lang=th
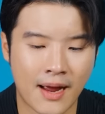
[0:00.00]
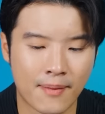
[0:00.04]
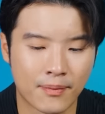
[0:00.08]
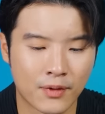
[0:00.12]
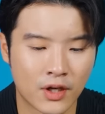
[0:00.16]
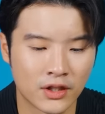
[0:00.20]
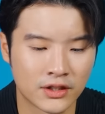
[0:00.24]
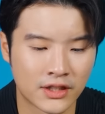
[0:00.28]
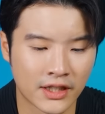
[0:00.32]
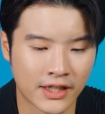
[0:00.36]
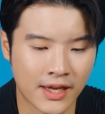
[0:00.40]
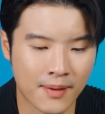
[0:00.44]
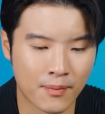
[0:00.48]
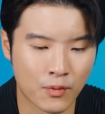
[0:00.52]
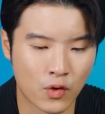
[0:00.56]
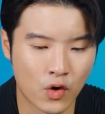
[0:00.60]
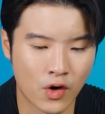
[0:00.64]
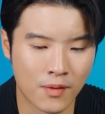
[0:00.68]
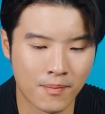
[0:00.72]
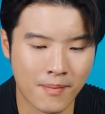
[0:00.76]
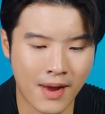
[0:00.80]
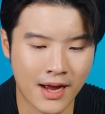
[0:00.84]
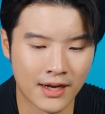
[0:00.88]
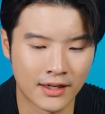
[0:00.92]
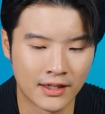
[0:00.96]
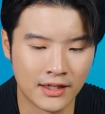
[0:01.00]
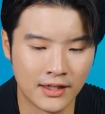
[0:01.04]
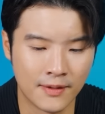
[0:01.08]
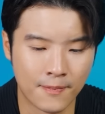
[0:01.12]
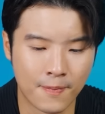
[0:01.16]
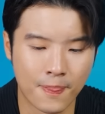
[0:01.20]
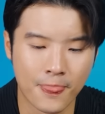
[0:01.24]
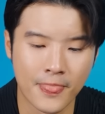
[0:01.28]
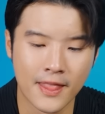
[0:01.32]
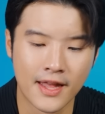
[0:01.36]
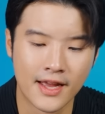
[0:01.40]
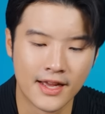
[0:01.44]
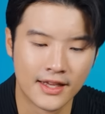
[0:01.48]
ครับก็จะเข้มข้นมากขึ้น
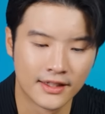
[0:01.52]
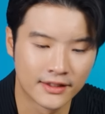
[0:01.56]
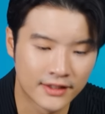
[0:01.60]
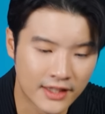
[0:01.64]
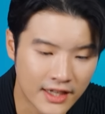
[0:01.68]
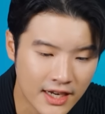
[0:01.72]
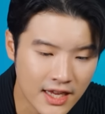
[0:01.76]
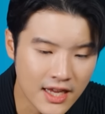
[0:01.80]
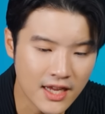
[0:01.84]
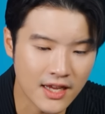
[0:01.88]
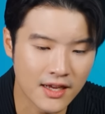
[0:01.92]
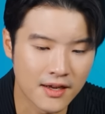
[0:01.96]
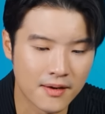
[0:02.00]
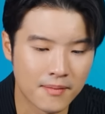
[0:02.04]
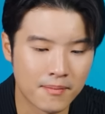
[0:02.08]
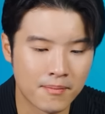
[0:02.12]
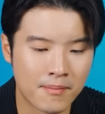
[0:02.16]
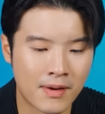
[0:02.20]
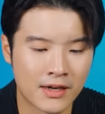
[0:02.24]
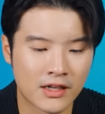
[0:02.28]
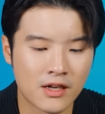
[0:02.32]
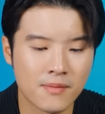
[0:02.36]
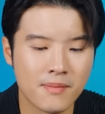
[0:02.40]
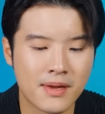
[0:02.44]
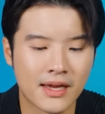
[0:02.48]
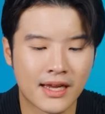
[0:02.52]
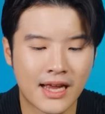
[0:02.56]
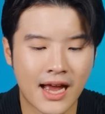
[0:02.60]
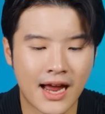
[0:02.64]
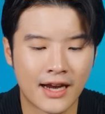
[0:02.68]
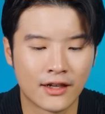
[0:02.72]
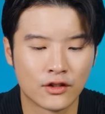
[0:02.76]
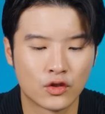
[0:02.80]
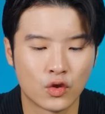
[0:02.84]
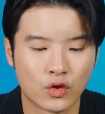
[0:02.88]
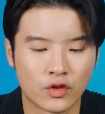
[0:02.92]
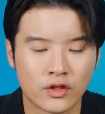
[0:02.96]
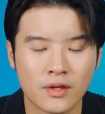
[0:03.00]
ทีนี้มันก็มีกา
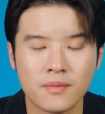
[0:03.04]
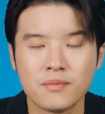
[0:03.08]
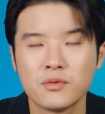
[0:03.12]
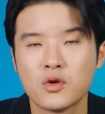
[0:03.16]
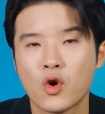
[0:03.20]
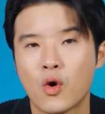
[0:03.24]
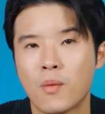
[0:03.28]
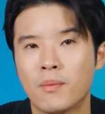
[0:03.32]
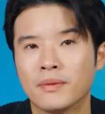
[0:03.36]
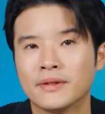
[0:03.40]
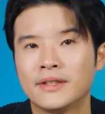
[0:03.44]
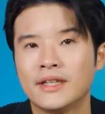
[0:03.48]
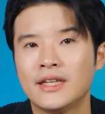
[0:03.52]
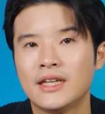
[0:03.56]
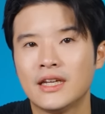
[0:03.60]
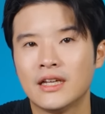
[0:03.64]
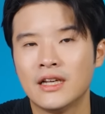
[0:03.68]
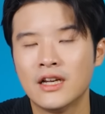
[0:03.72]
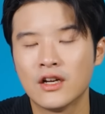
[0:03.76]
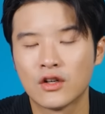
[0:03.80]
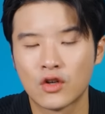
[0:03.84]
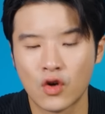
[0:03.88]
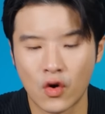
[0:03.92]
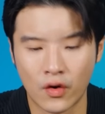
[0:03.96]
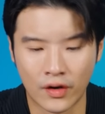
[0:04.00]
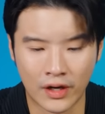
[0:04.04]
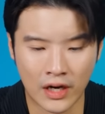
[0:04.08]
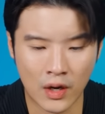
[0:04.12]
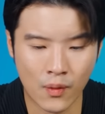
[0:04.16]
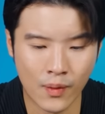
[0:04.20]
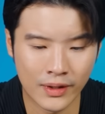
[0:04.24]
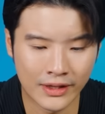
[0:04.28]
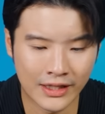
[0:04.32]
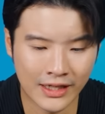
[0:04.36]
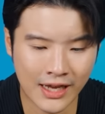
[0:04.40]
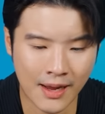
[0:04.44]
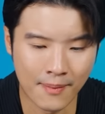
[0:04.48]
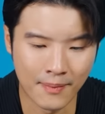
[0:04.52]
รจุดเชื่อมโยงมาที่เรื่องของน
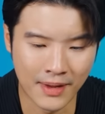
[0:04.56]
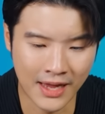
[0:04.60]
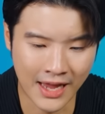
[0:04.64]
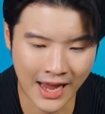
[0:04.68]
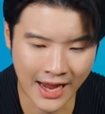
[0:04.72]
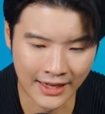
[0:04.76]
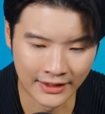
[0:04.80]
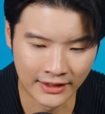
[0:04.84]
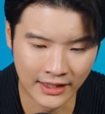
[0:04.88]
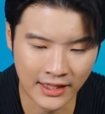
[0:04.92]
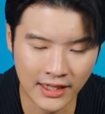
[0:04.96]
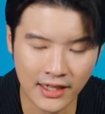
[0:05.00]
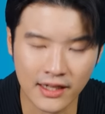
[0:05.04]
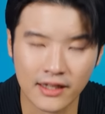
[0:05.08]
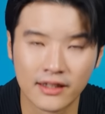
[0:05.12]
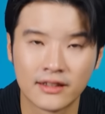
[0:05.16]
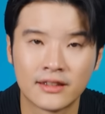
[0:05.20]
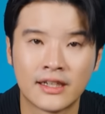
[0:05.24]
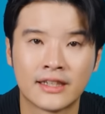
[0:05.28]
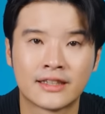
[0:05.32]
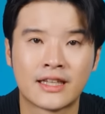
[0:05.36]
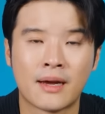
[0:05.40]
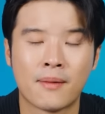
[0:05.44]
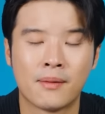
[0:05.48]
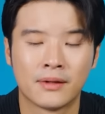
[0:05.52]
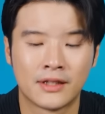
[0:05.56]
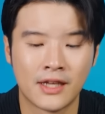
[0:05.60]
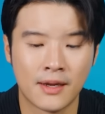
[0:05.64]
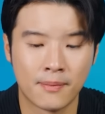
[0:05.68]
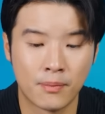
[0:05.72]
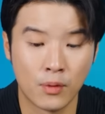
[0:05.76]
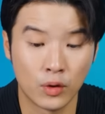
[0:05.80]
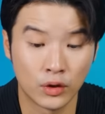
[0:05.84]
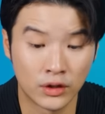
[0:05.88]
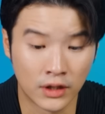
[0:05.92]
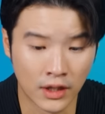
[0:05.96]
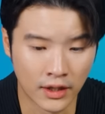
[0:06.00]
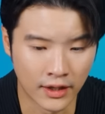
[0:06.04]
วัตกรรม AI ที่ในต่างประเทศ
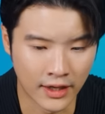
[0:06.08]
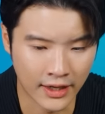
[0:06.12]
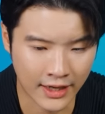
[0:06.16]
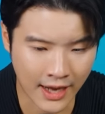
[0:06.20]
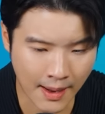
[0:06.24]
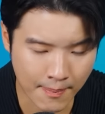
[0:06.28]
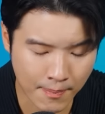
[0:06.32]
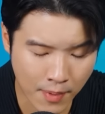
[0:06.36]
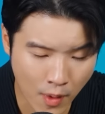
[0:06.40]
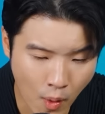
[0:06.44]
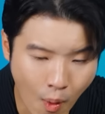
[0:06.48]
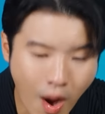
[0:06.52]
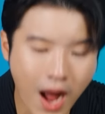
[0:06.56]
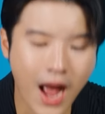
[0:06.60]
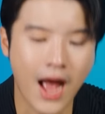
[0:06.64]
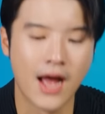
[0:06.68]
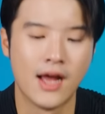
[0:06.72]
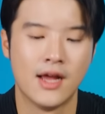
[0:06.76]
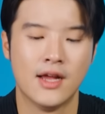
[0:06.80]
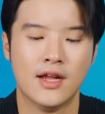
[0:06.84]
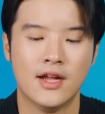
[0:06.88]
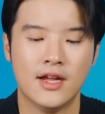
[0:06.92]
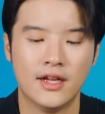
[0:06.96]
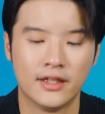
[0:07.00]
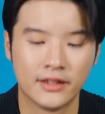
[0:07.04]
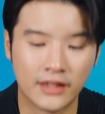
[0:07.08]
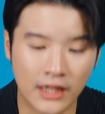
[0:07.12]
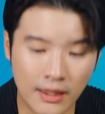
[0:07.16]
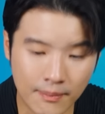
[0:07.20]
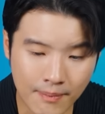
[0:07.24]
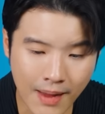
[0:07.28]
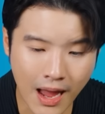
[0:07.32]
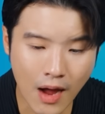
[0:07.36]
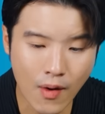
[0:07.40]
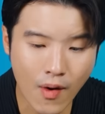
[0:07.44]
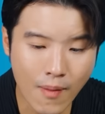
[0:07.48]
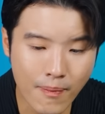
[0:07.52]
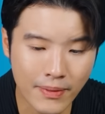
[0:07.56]
พูดถึงนะครับเพราะว่าถึง
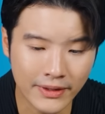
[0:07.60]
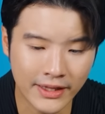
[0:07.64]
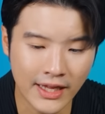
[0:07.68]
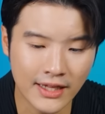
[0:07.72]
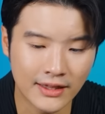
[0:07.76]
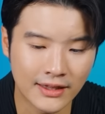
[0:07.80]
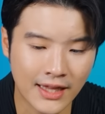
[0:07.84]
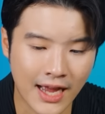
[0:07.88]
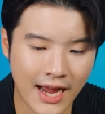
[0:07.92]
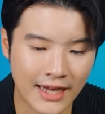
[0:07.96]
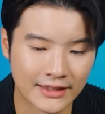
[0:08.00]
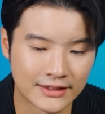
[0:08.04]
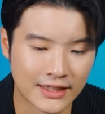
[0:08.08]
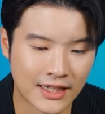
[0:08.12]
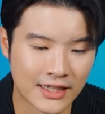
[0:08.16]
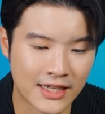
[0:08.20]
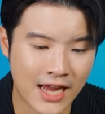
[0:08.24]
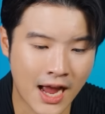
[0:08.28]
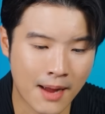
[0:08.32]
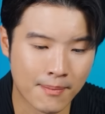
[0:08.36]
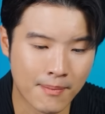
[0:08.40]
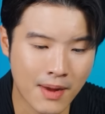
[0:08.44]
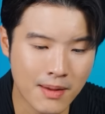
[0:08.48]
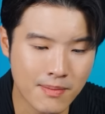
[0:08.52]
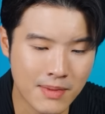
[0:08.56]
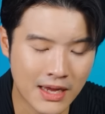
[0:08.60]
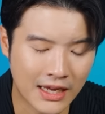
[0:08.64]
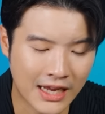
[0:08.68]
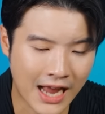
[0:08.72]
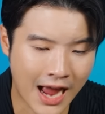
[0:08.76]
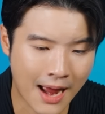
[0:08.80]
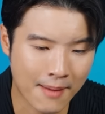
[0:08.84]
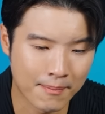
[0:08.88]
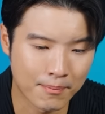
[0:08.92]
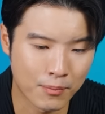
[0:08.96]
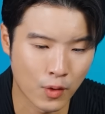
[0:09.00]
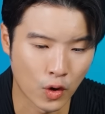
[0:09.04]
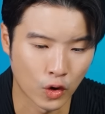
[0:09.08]
แม้ว่าประเทศไทยจะยังไม่มี
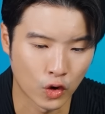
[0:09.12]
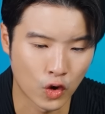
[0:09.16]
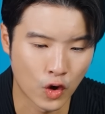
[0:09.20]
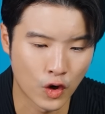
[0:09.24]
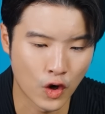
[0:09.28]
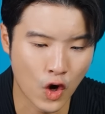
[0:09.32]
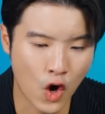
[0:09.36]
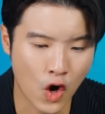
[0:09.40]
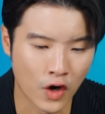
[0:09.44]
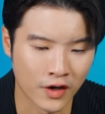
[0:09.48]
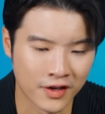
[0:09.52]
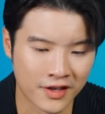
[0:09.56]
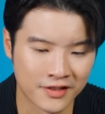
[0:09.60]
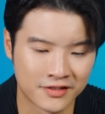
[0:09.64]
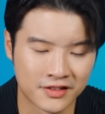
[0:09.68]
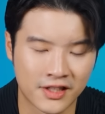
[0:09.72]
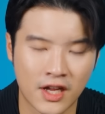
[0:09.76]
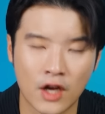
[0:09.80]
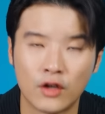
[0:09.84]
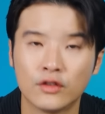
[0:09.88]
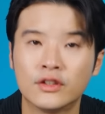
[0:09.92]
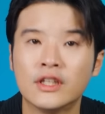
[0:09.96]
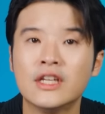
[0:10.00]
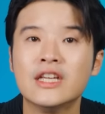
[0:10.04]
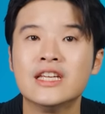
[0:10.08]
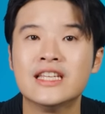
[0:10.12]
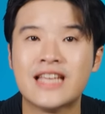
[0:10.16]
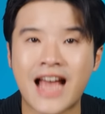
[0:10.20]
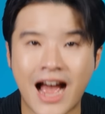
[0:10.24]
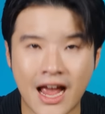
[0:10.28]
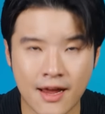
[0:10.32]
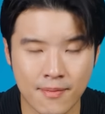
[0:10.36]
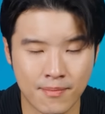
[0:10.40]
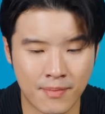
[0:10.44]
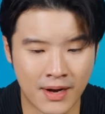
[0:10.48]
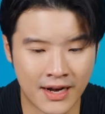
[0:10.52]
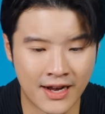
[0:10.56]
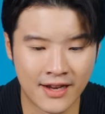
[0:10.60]
การปลดคนออกในสเกลที่ใหญ่
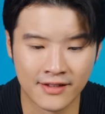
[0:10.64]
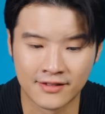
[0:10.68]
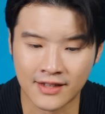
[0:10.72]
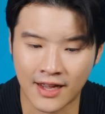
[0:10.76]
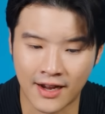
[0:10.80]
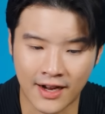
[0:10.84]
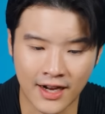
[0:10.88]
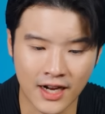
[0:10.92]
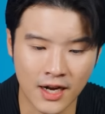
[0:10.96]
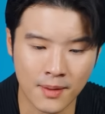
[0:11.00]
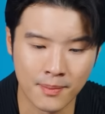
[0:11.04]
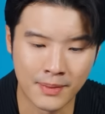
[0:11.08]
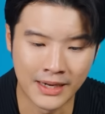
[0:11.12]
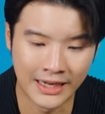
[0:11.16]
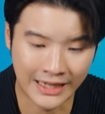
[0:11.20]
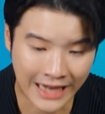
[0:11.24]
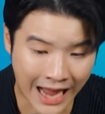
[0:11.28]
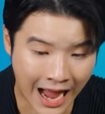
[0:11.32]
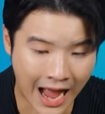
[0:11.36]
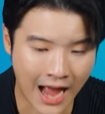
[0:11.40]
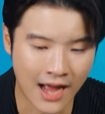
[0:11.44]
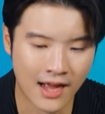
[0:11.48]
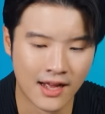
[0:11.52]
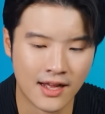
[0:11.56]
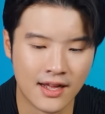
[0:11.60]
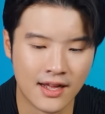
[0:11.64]
เหมือนในสหรัฐอเมริกา